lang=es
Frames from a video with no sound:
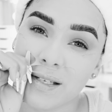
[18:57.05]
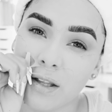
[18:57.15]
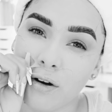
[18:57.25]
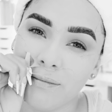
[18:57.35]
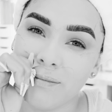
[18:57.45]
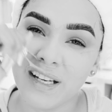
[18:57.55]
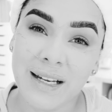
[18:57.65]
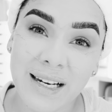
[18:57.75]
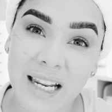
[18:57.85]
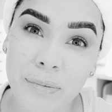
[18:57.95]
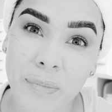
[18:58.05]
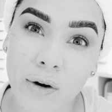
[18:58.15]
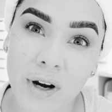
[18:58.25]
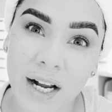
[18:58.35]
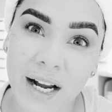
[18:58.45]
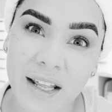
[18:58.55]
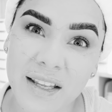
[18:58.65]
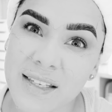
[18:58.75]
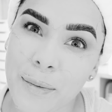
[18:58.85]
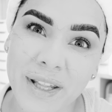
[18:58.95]
Si no, les pego la cara
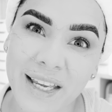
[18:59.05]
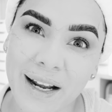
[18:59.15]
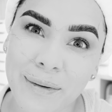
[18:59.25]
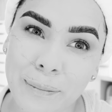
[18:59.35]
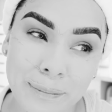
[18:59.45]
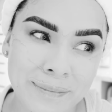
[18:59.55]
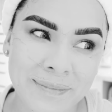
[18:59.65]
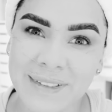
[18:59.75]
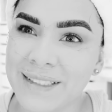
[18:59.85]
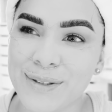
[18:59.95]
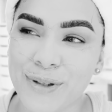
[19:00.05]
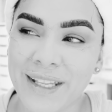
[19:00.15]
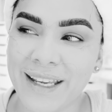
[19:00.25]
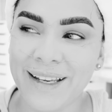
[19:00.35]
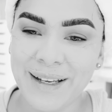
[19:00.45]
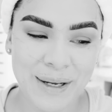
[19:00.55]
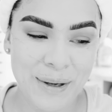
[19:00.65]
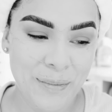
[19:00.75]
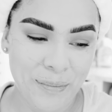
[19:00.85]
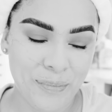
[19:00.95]
de esta manera. Soné
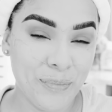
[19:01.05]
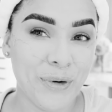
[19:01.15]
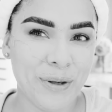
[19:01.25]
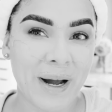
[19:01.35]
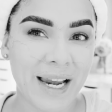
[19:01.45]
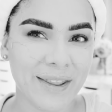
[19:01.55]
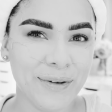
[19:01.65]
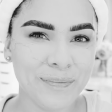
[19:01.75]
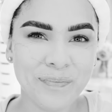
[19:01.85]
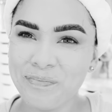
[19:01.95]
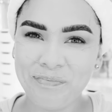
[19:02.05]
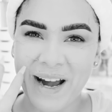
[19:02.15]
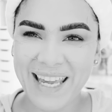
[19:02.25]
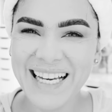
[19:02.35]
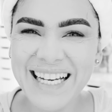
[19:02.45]
muy mala, ¿no? Bye.